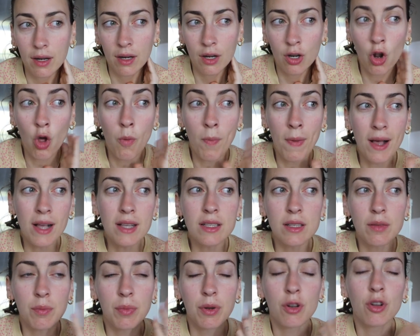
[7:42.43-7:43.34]
No
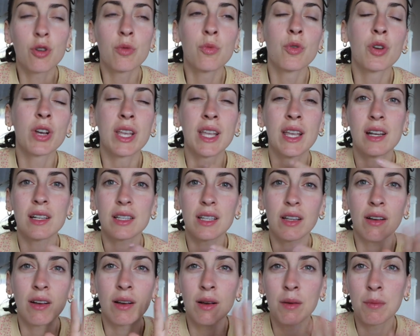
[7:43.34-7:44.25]
más, pero como que ya
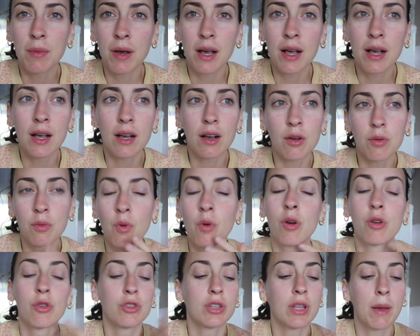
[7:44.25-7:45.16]
estaba más, como
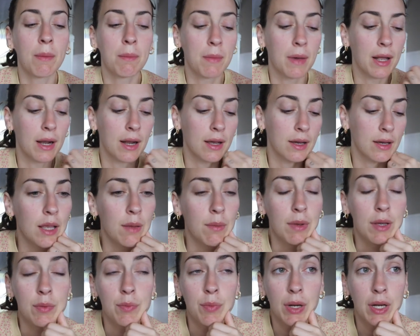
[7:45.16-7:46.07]
cuando están mala. Y
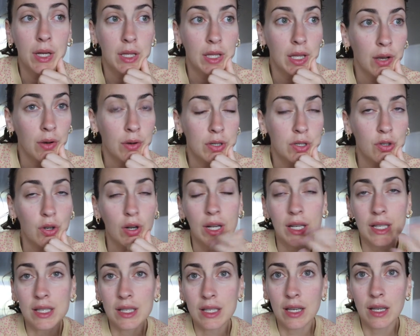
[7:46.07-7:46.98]
me he despertado eso a
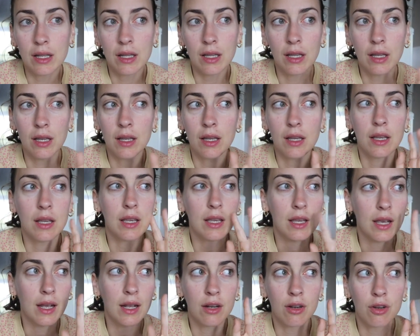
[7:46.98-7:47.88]
las 7
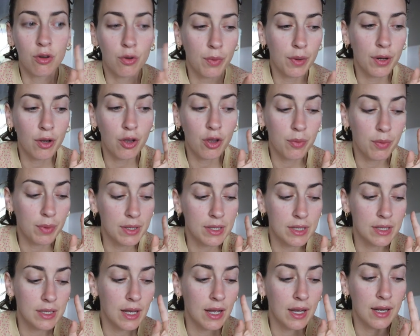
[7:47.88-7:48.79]
y ya no paro de
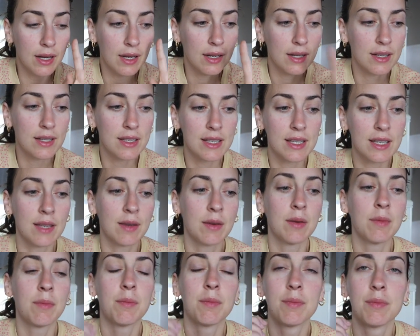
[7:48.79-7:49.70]
pensar
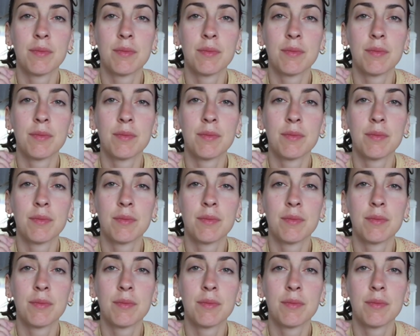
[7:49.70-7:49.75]
si